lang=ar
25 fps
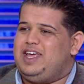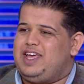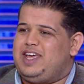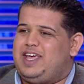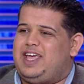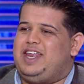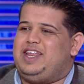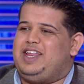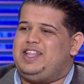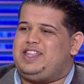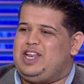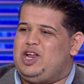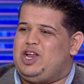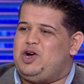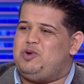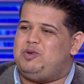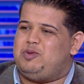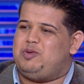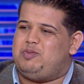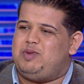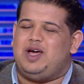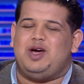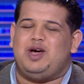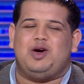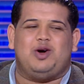كانت ليوم
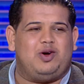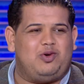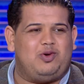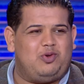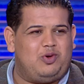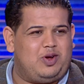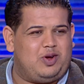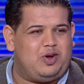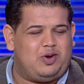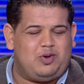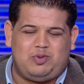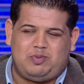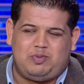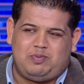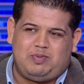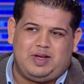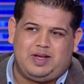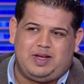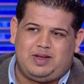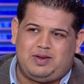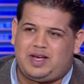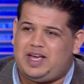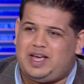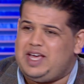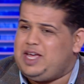ما
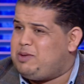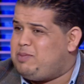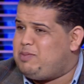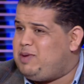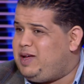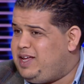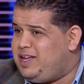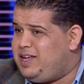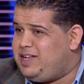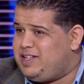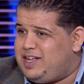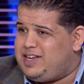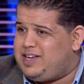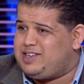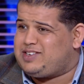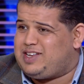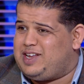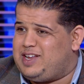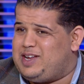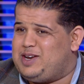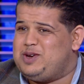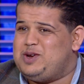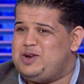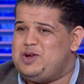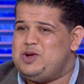غير بعيد
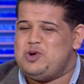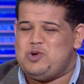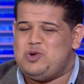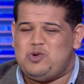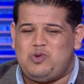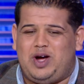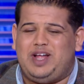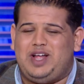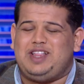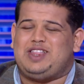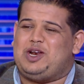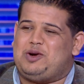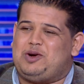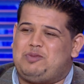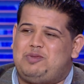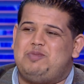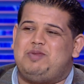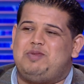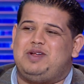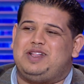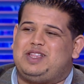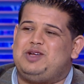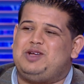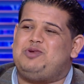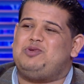اصلا وحتى
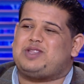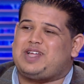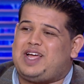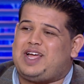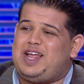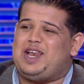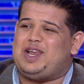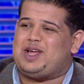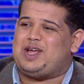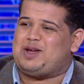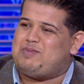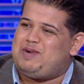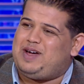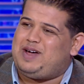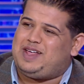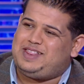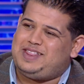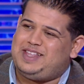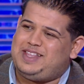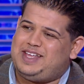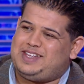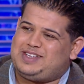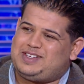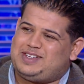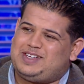ربما التو تقلق بعض
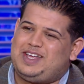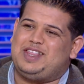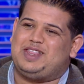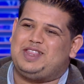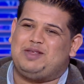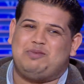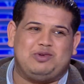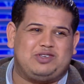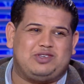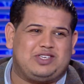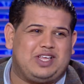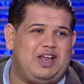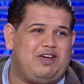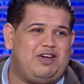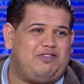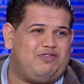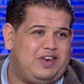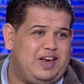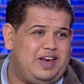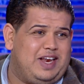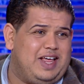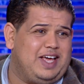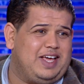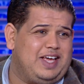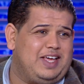الناس ايضا مصطلح
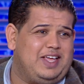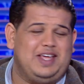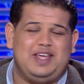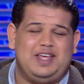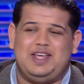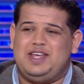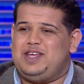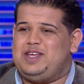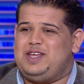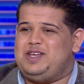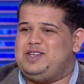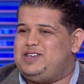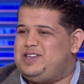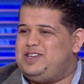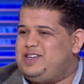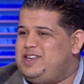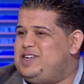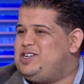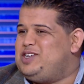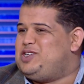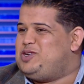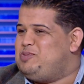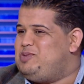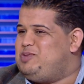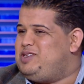فلاق
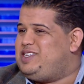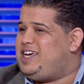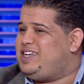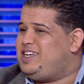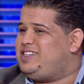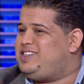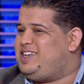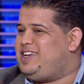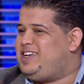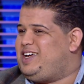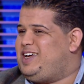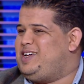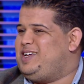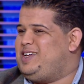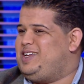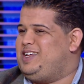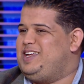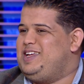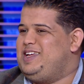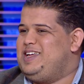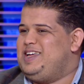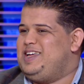ينجم يزعزع اما إيه،